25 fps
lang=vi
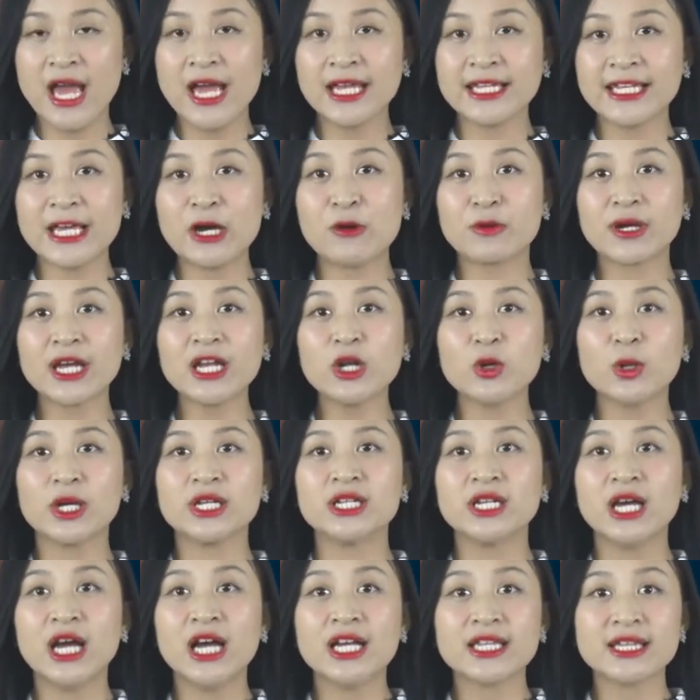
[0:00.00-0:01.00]
Theo kết luận,
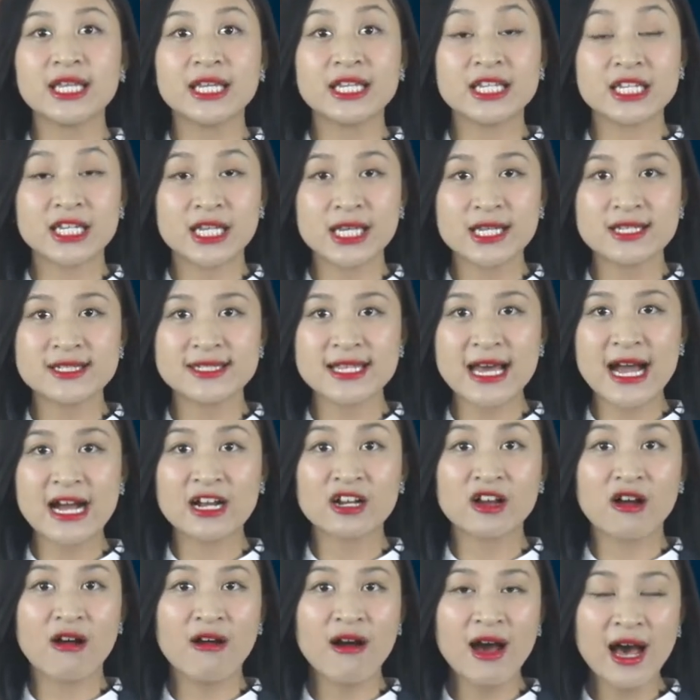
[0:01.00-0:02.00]
tỉnh Kiên Giang
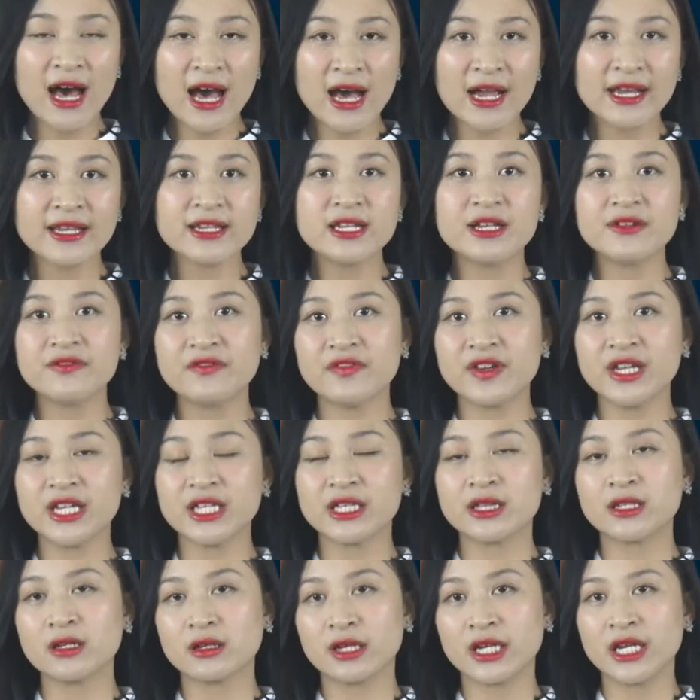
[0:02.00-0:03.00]
có hai đơn
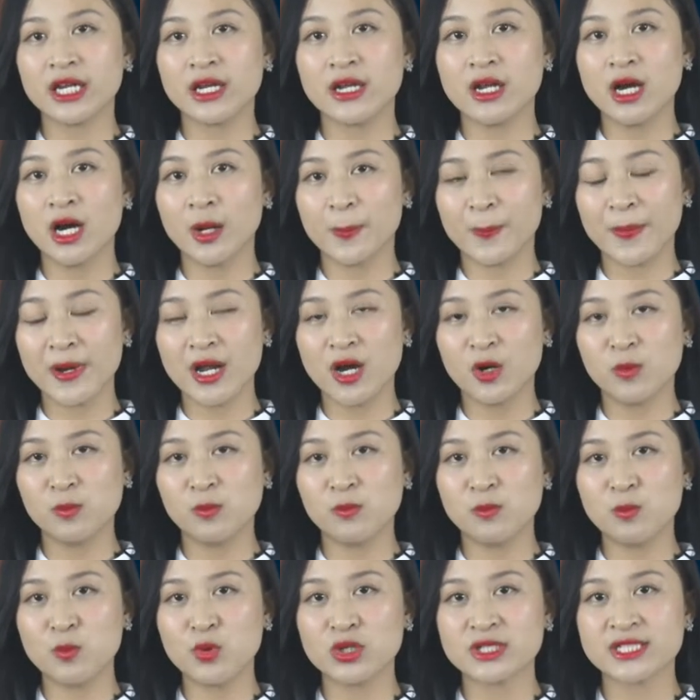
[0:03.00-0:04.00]
vị thực hiện hợp đồng
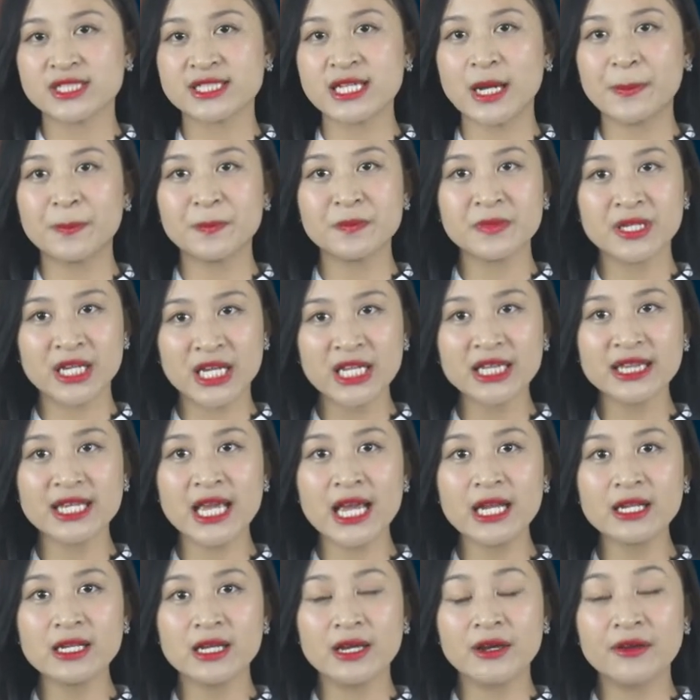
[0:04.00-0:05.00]
mua sắm kit
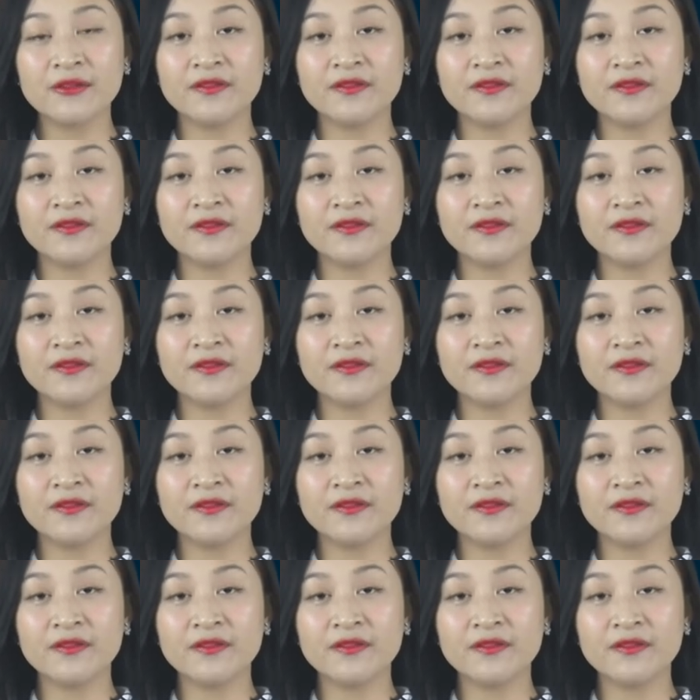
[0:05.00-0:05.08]
test